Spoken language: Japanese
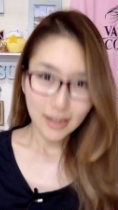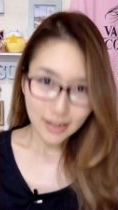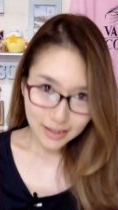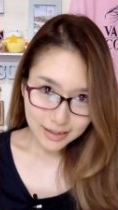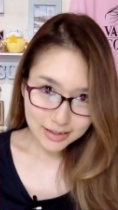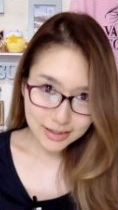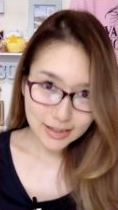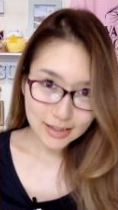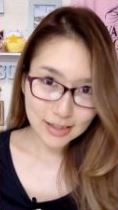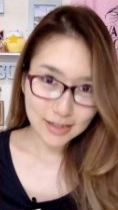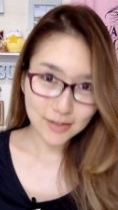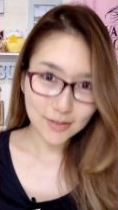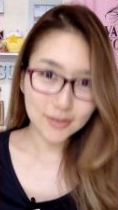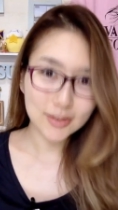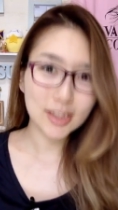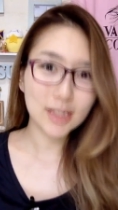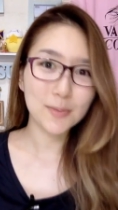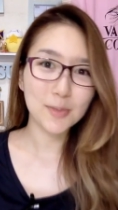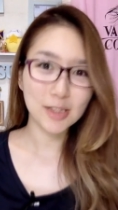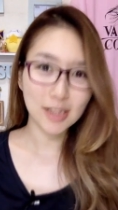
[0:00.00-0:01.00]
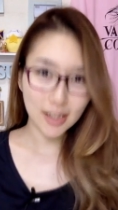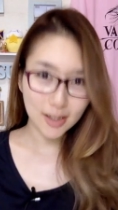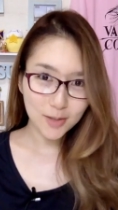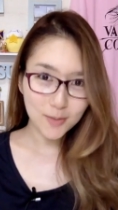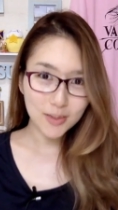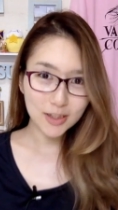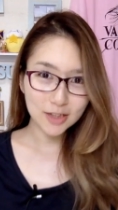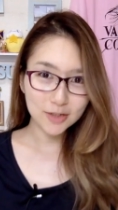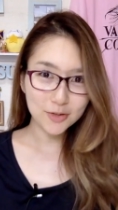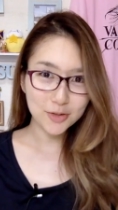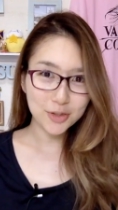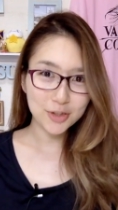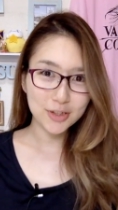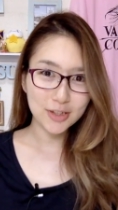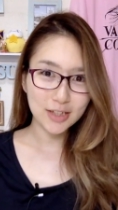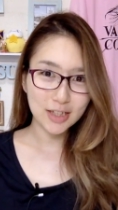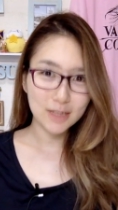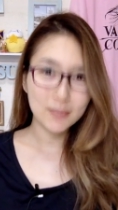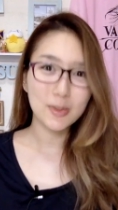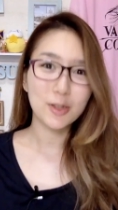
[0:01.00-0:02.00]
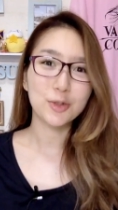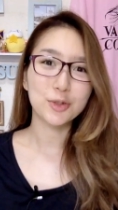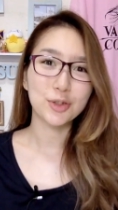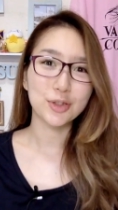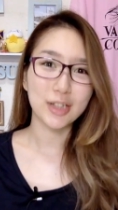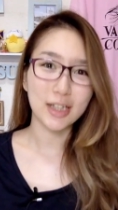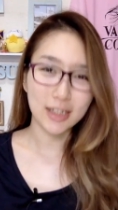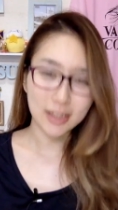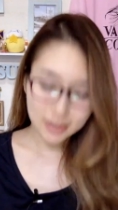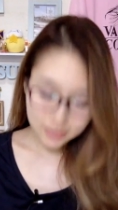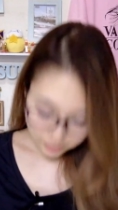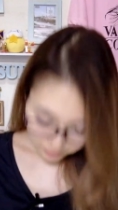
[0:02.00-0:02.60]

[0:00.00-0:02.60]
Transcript: はい、ではね、本日も最後までご視聴いただき誠にありが